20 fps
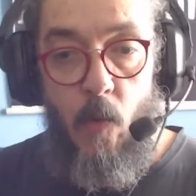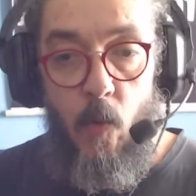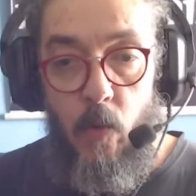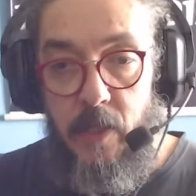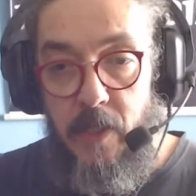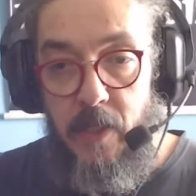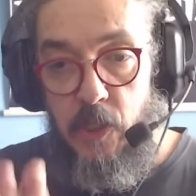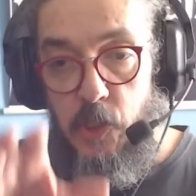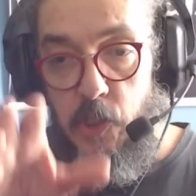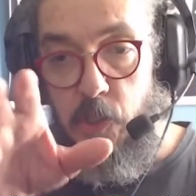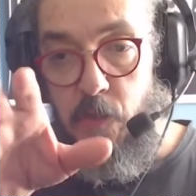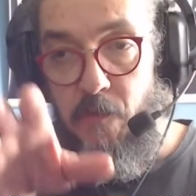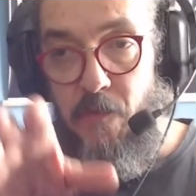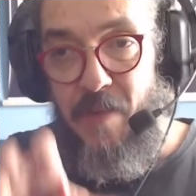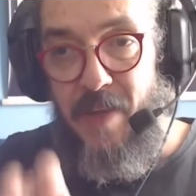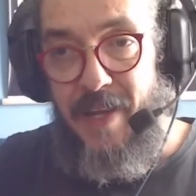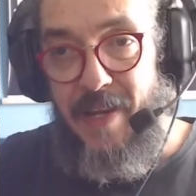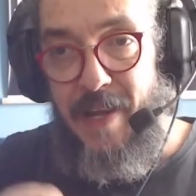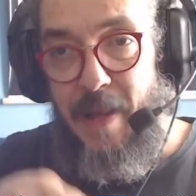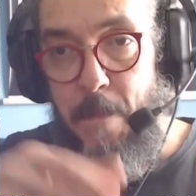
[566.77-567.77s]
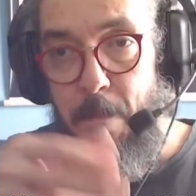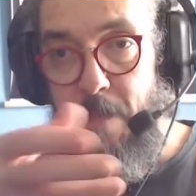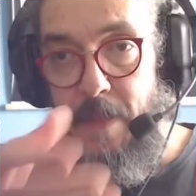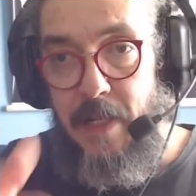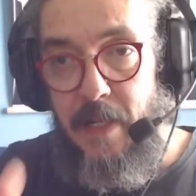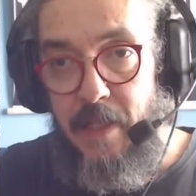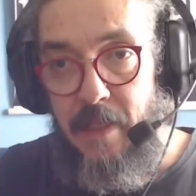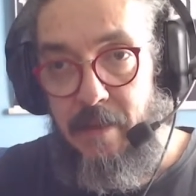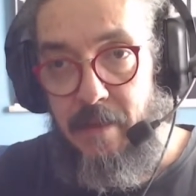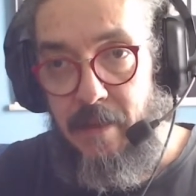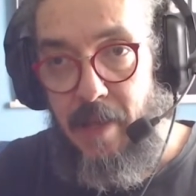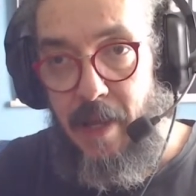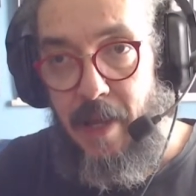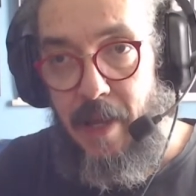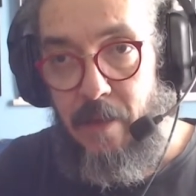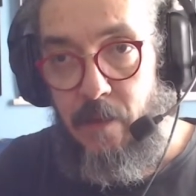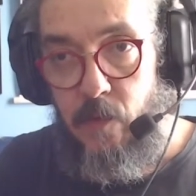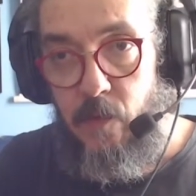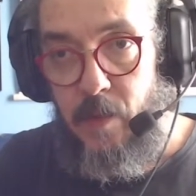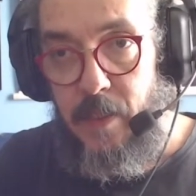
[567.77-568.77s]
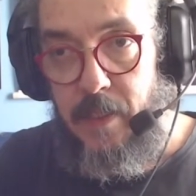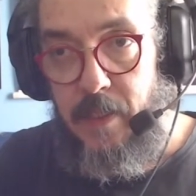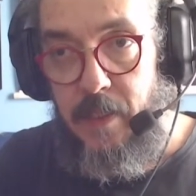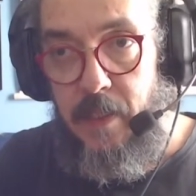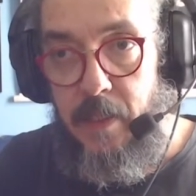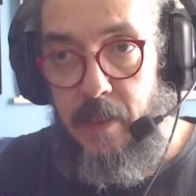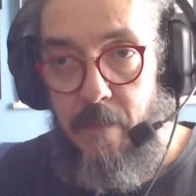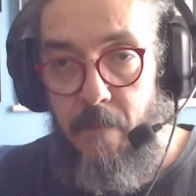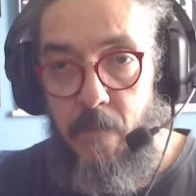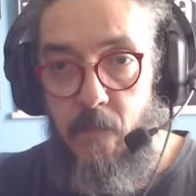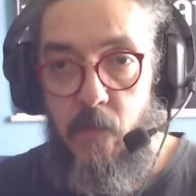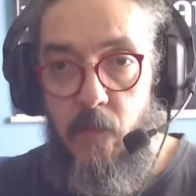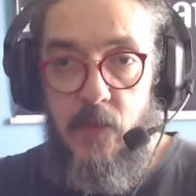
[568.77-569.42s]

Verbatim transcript: O que estiver habilitado aqui,